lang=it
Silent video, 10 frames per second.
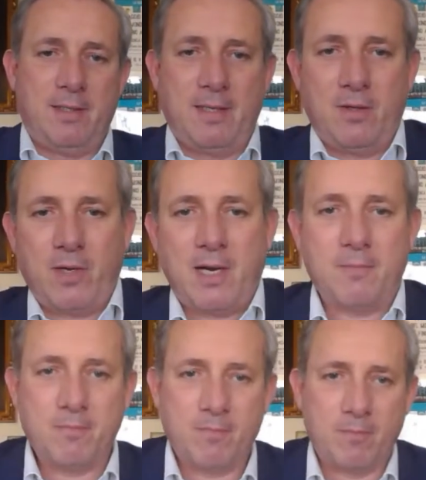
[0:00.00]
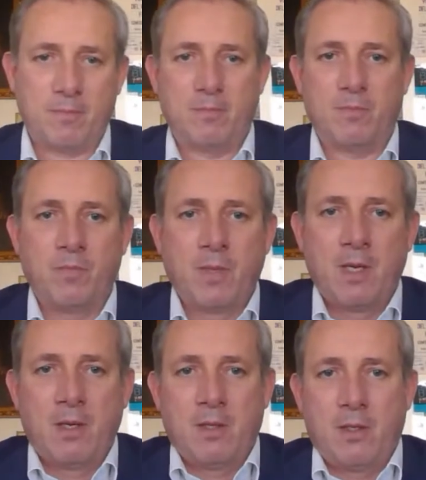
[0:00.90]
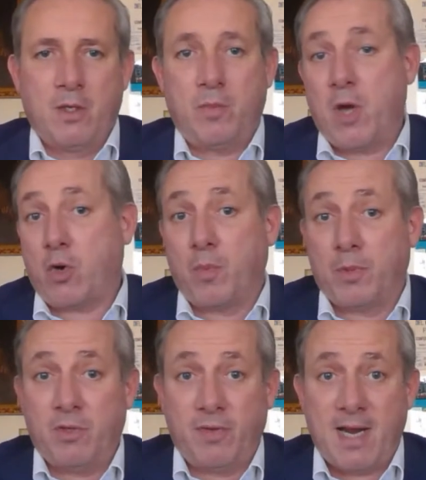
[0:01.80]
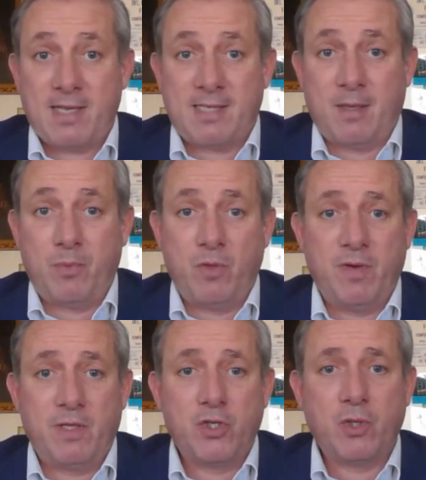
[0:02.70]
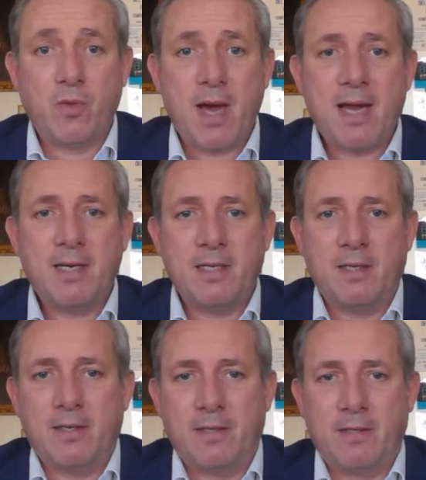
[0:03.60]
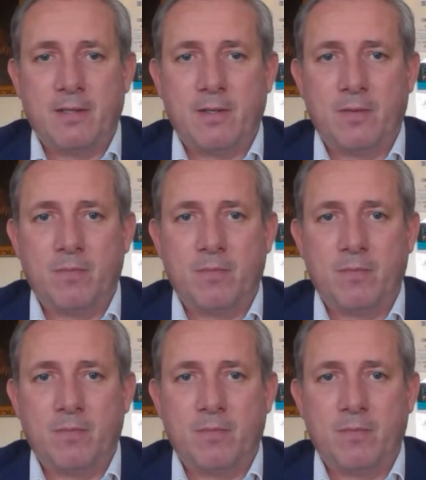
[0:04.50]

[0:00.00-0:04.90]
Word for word: Allora, mh... Mm, io mi occupo di finanza da più di 25 anni, eh,